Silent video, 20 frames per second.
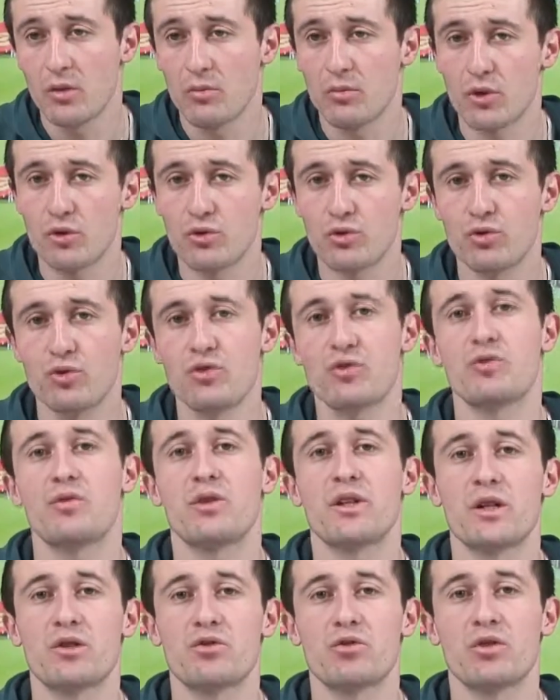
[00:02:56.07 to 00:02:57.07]
Mesut
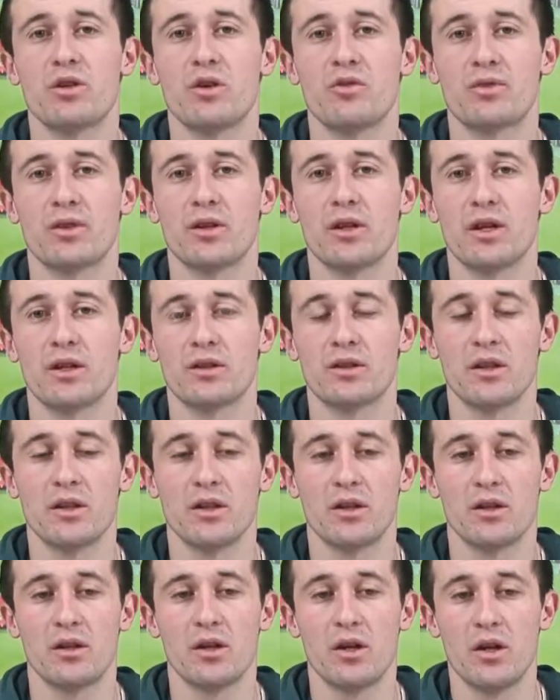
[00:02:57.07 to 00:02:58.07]
Özil de son
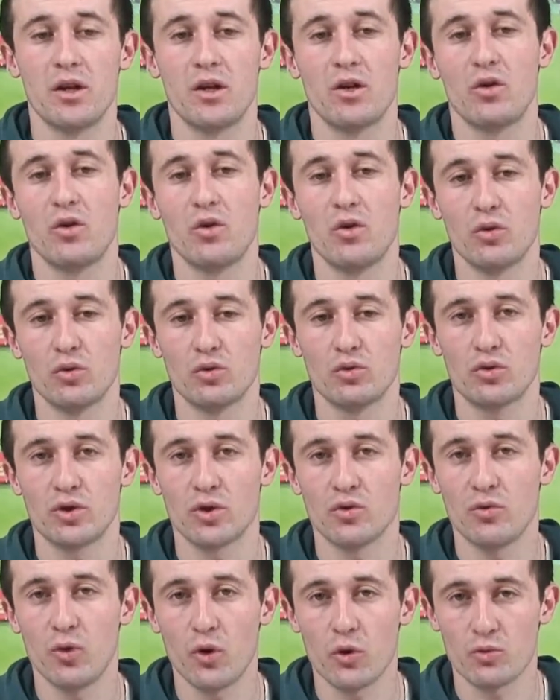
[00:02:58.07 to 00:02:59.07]
haftalarda
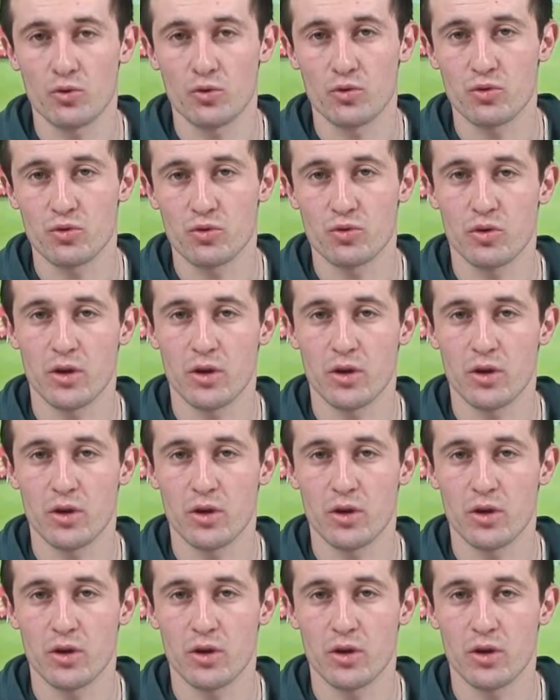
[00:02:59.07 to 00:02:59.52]
oldukça formsuz.